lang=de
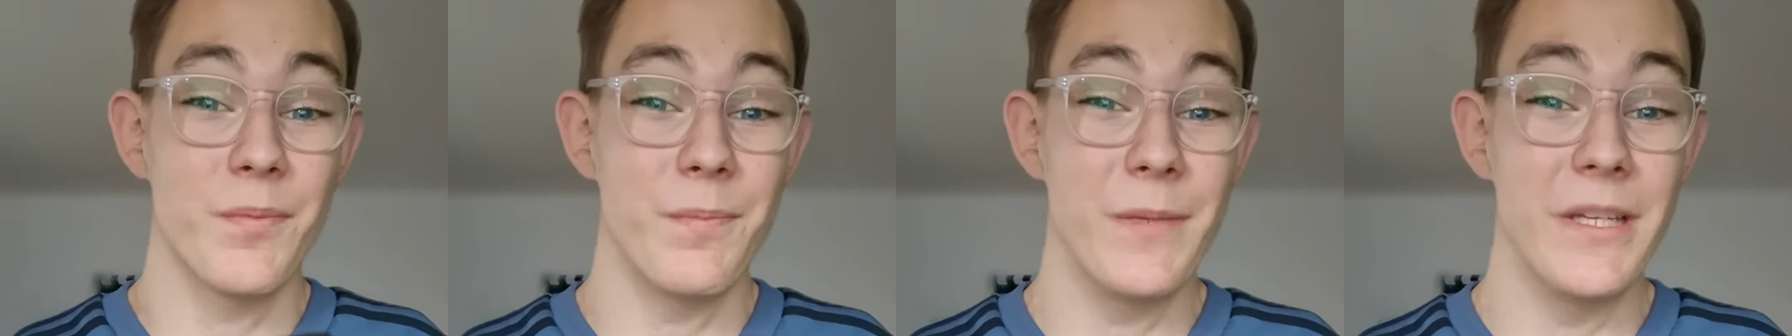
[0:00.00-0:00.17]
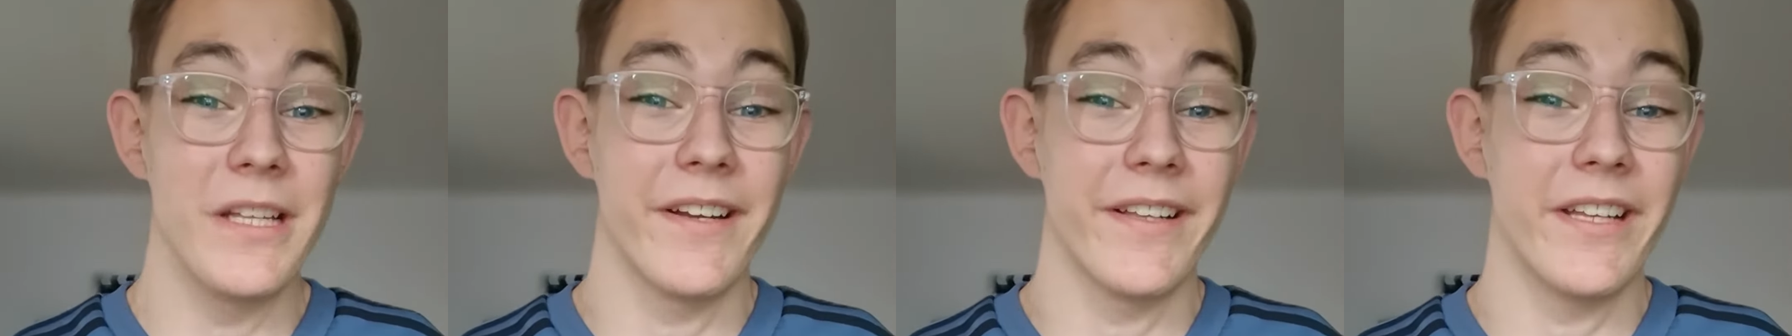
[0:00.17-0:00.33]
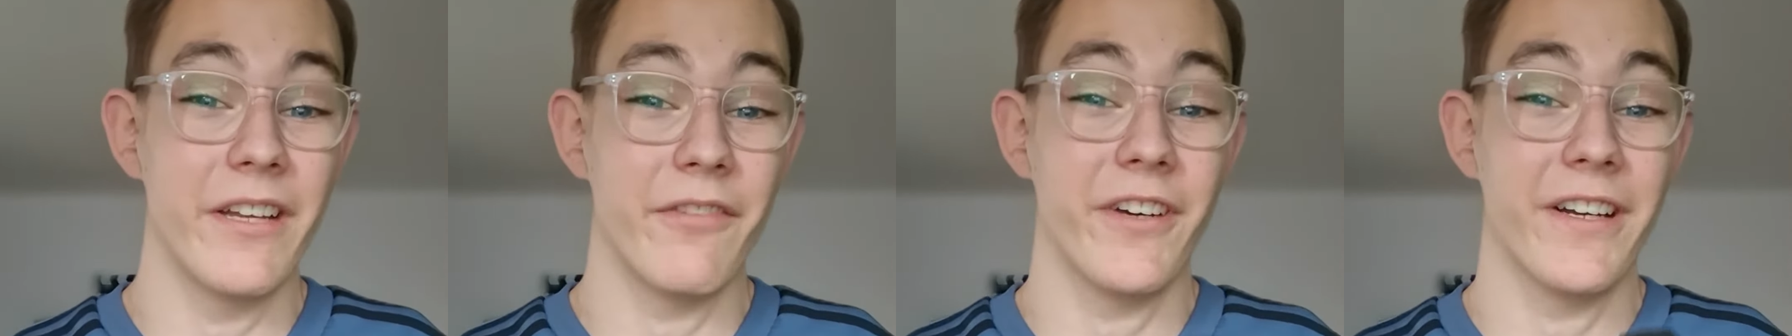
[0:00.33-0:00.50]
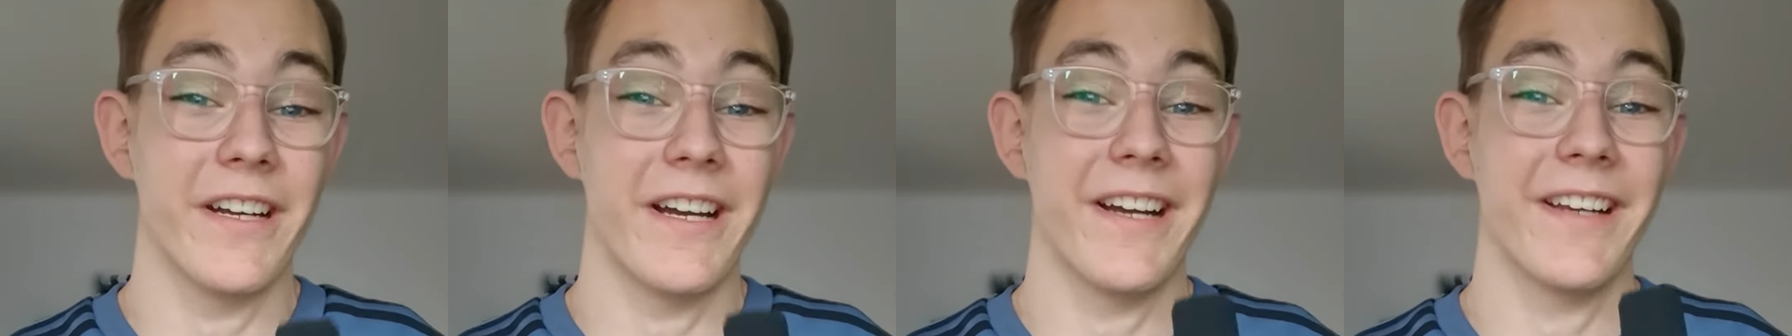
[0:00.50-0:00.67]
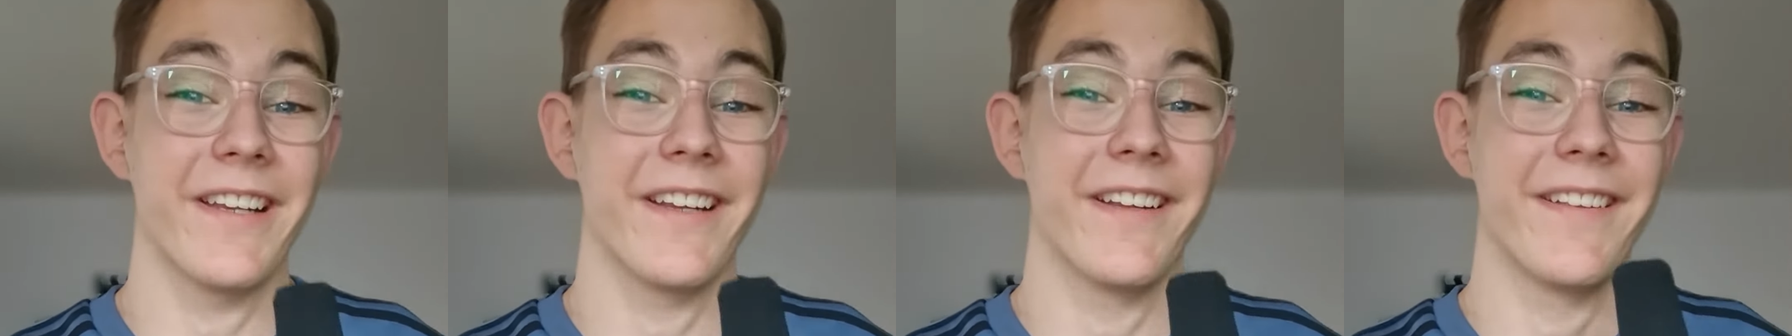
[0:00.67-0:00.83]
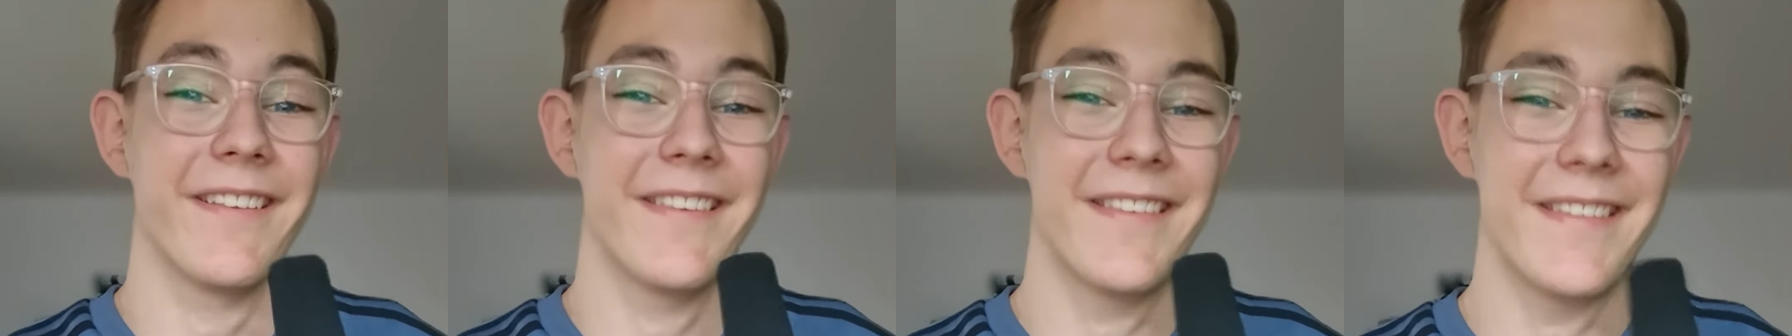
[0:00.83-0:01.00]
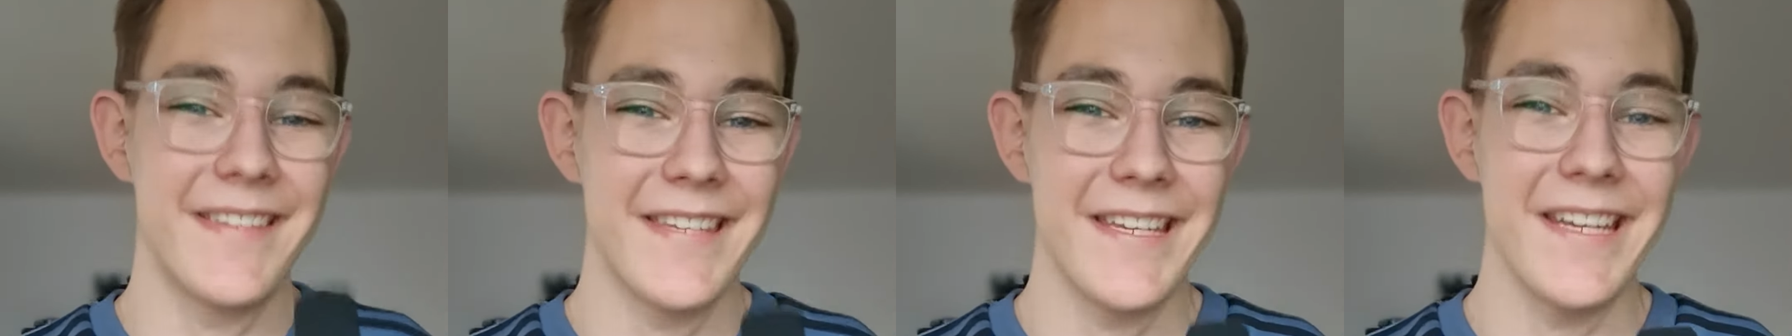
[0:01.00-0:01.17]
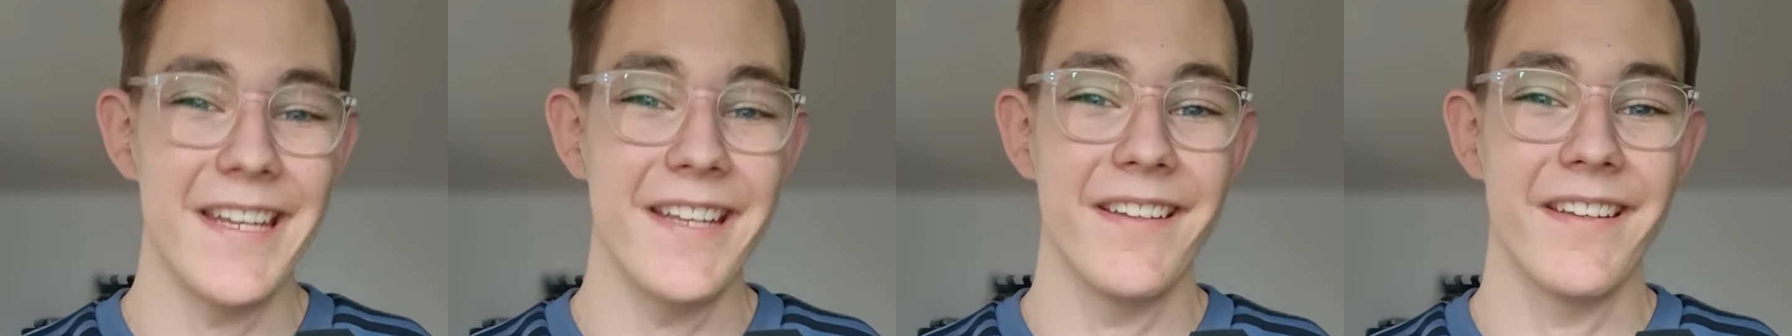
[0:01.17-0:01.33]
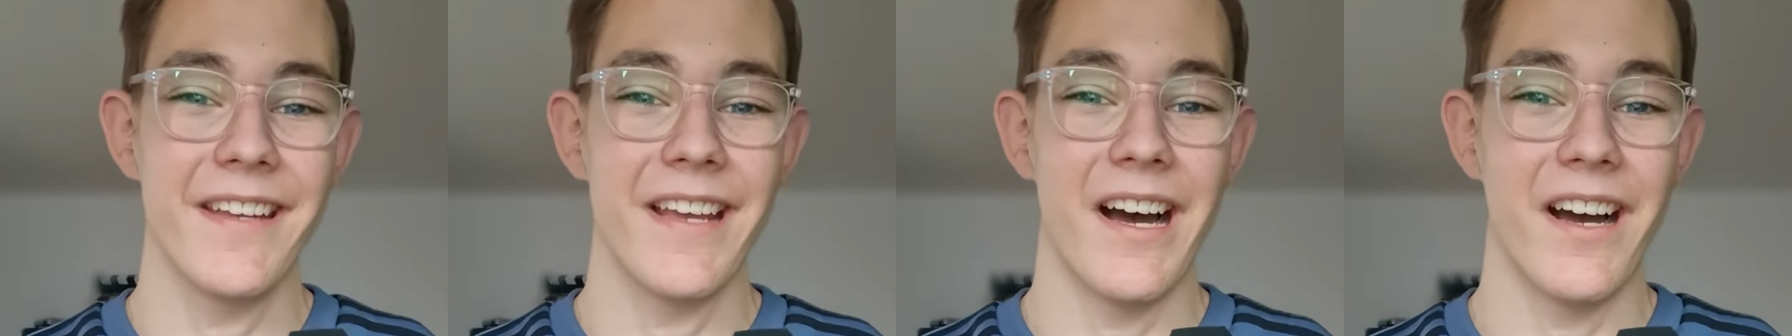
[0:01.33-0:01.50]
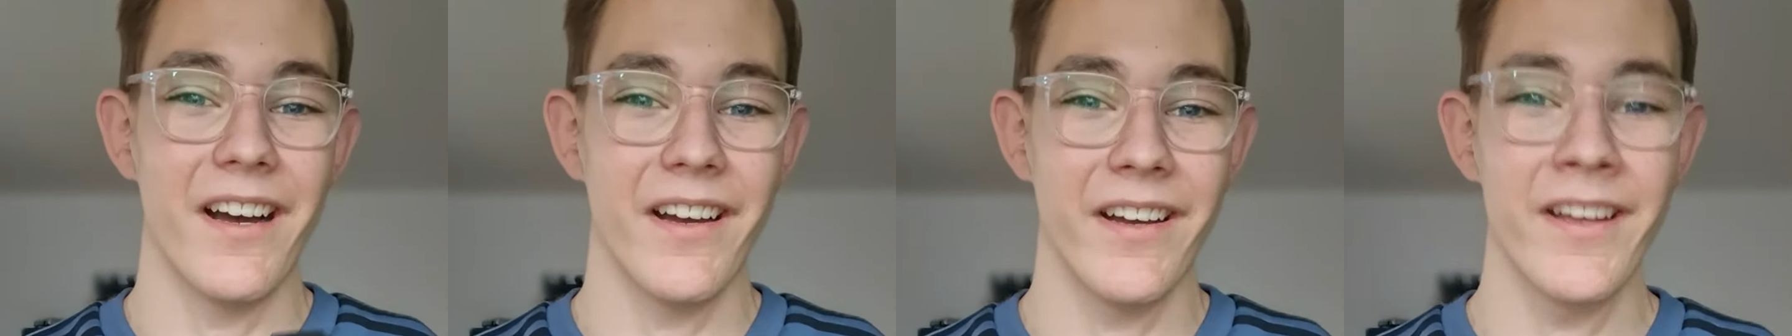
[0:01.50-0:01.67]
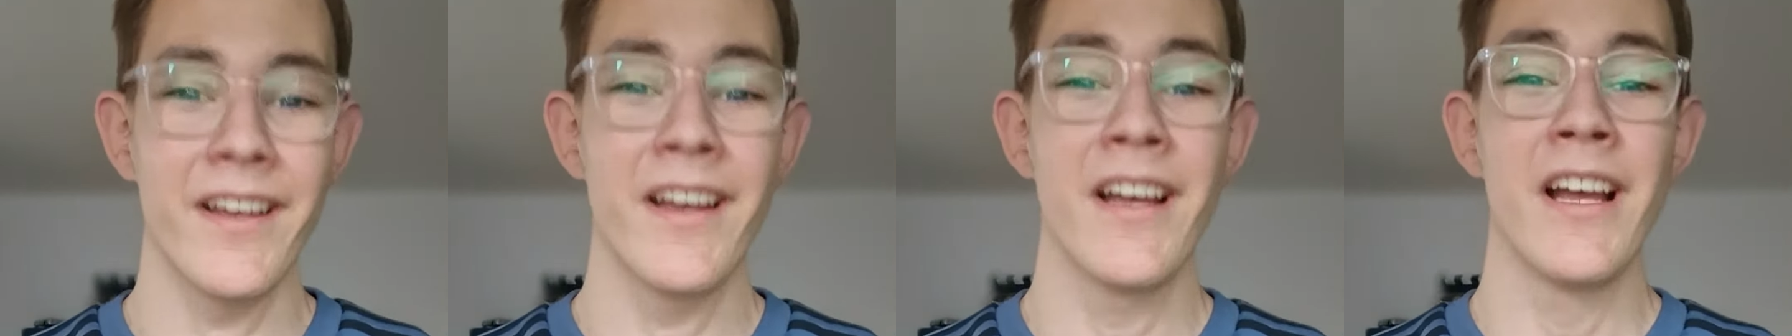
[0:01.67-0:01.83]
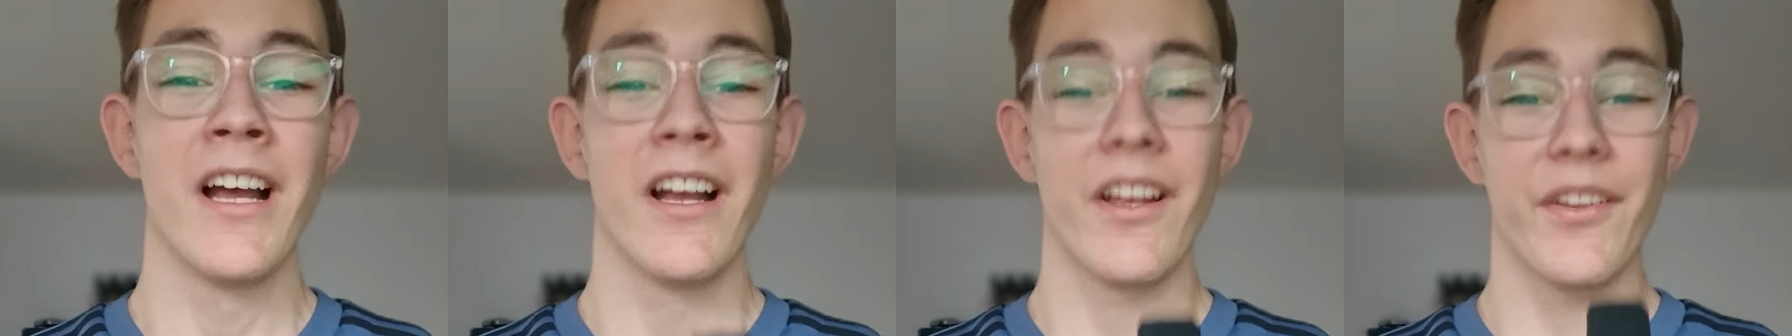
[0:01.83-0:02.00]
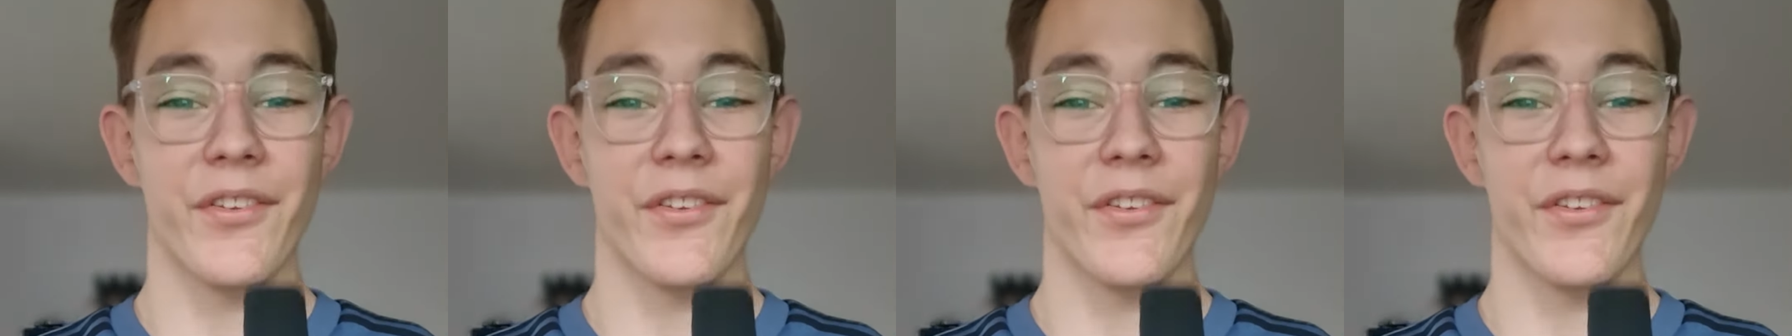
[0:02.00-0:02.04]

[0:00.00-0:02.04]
Spieler der vergangenen 10 Jahre,